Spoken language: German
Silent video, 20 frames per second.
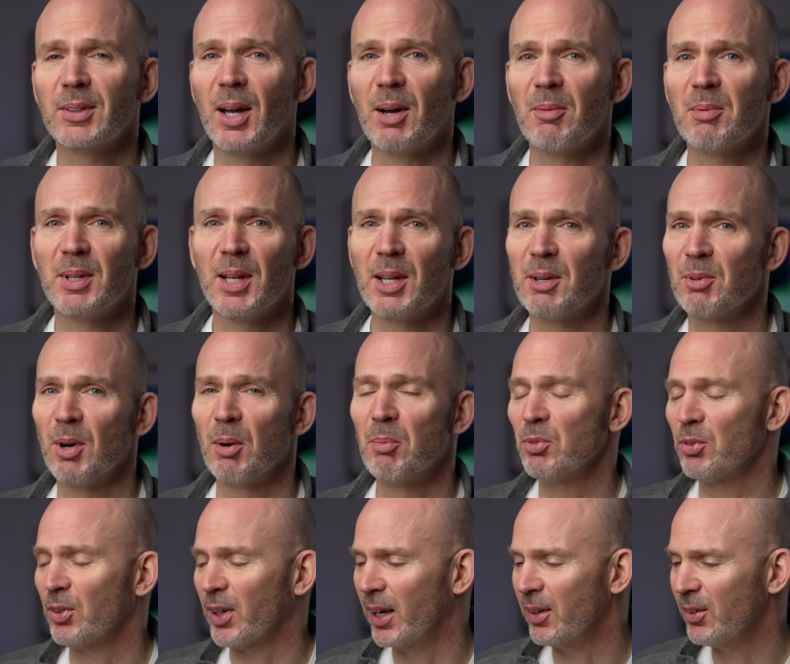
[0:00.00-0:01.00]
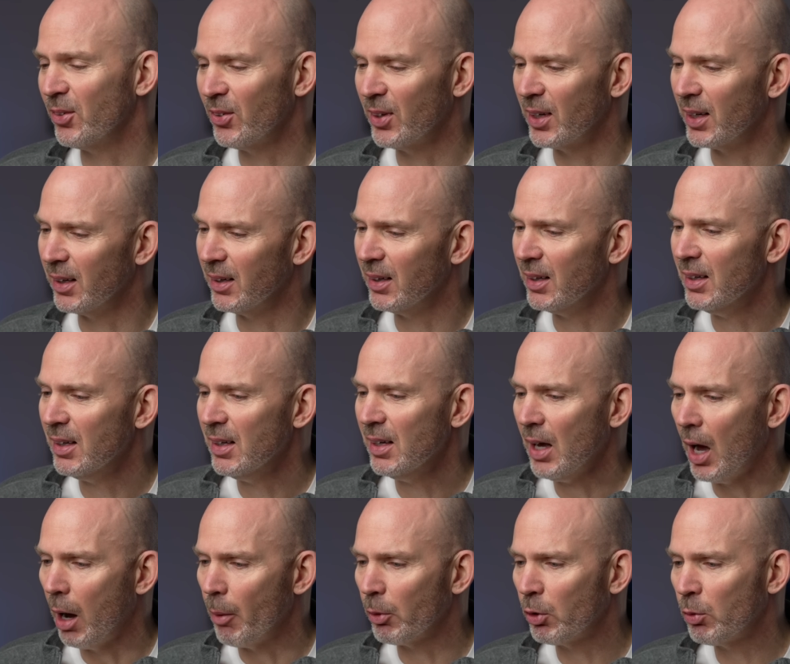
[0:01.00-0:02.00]
damit irgendwo am Strand stehen.
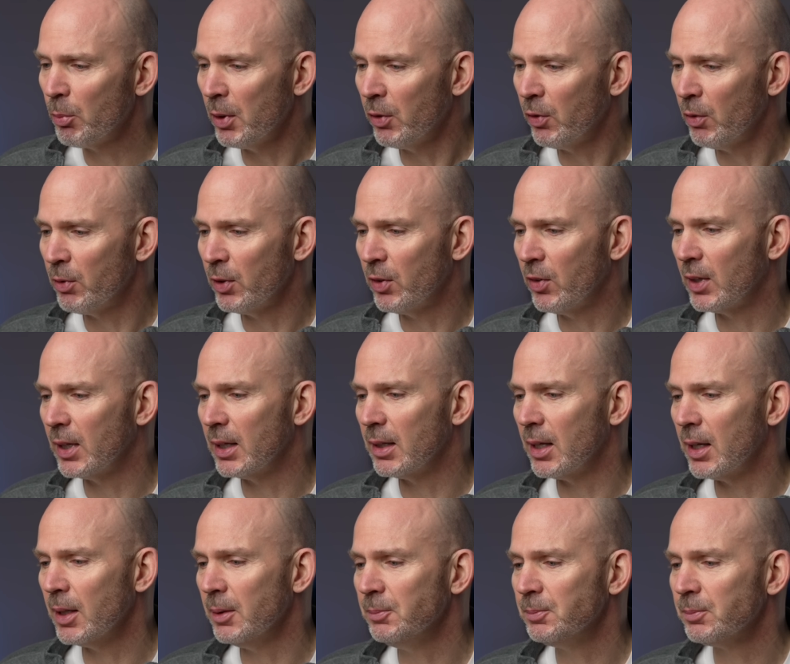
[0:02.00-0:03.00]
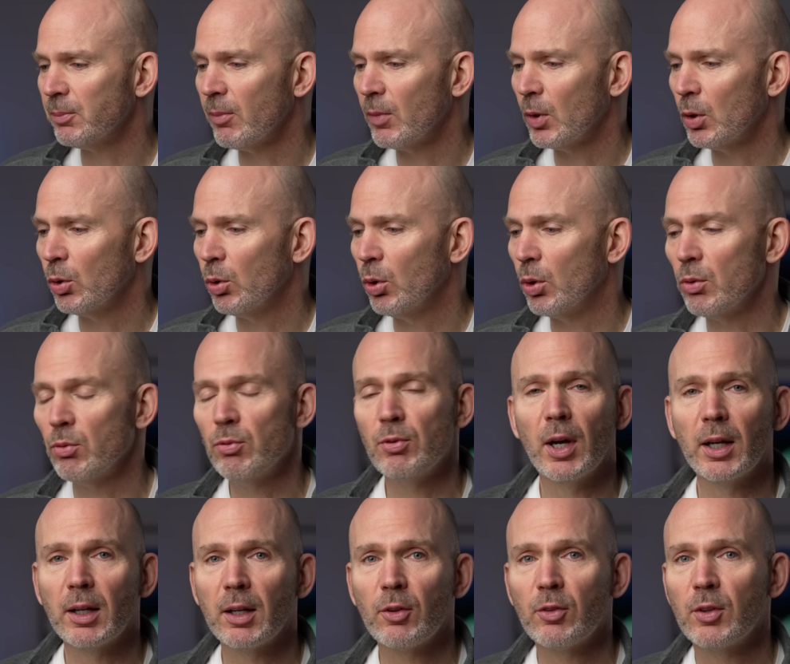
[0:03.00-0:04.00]
Aber zumindest eine witzige Idee. Und
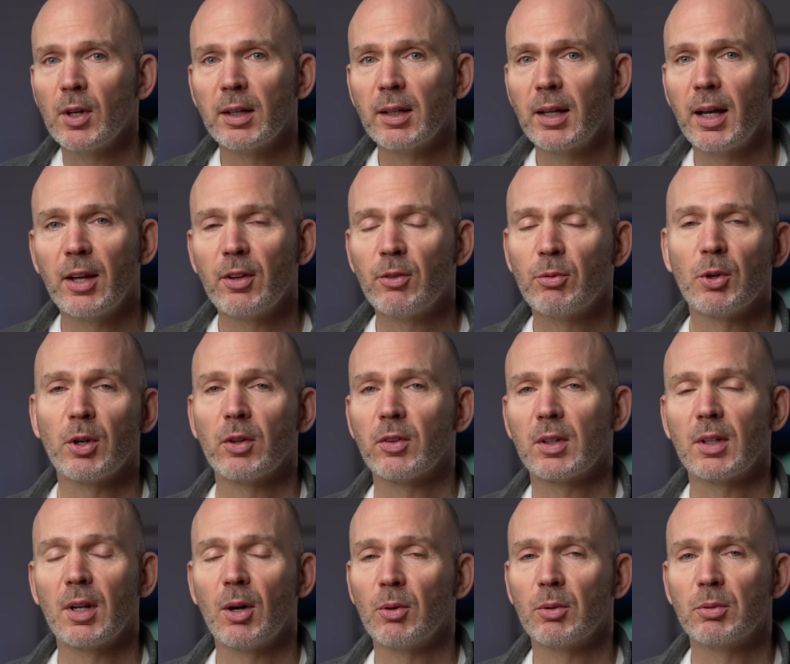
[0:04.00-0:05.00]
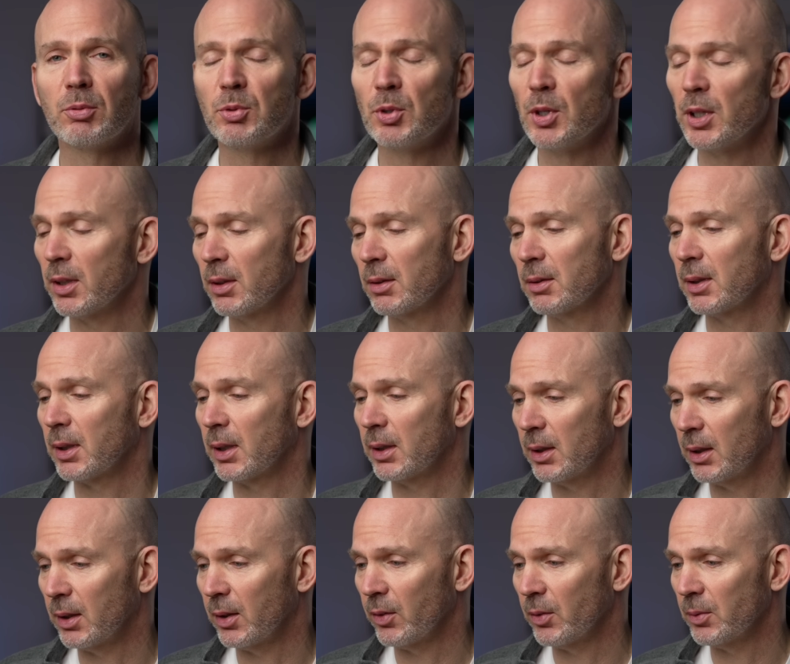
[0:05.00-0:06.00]
vielleicht hast du ja einen Case, wo das genau für dich
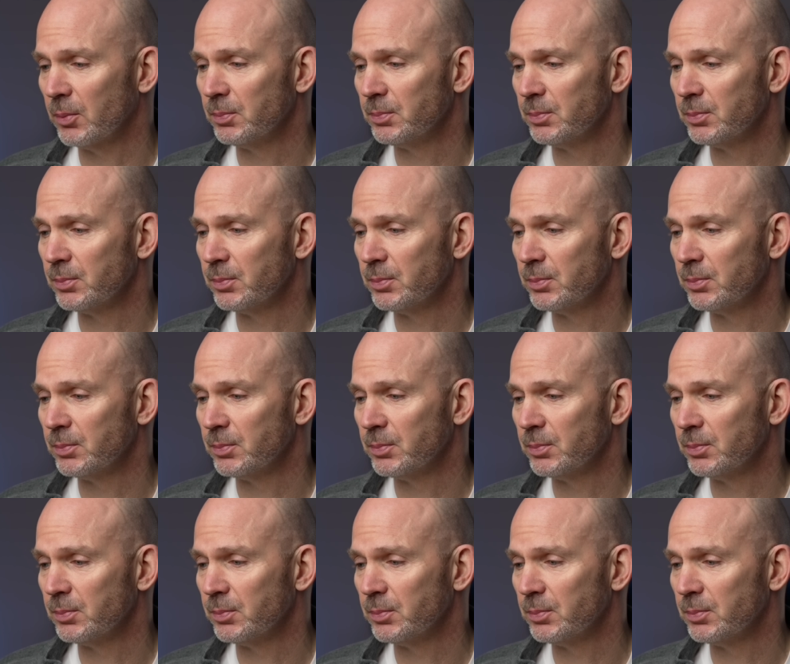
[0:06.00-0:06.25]
richtig ist.